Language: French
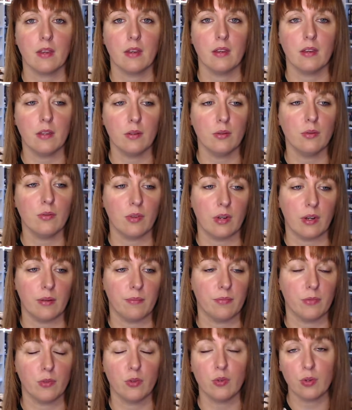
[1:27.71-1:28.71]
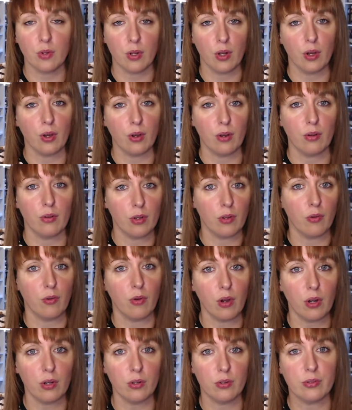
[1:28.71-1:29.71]
Et donc voilà. Donc le
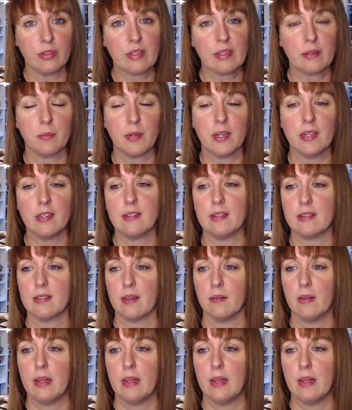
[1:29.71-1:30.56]
rôle de Sainte-Marie, c'est ça.